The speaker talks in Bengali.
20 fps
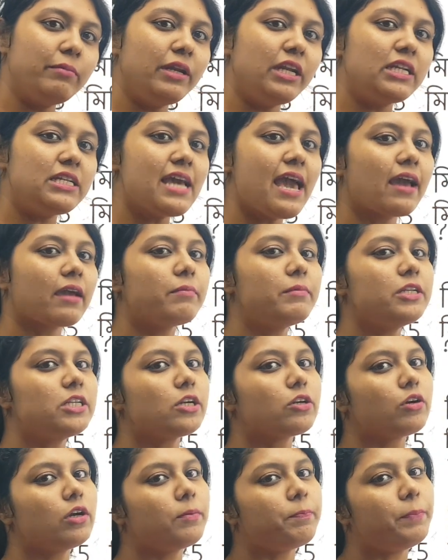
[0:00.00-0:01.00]
মিনিটে এক
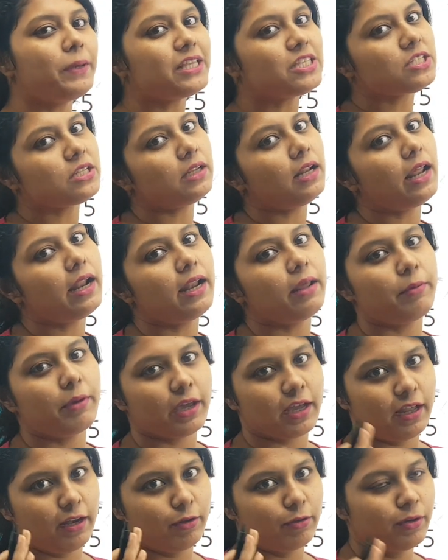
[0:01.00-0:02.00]
মিটার করে পিছলে
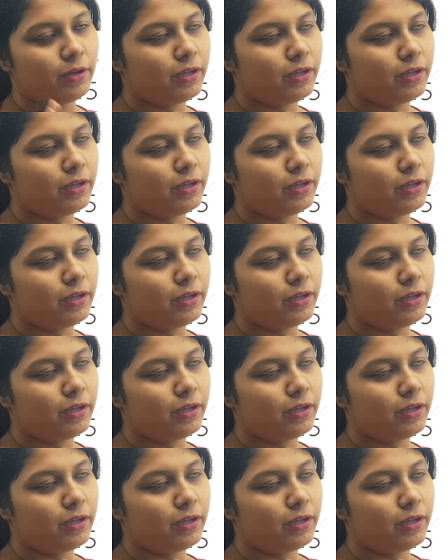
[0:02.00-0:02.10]
নেমে গেল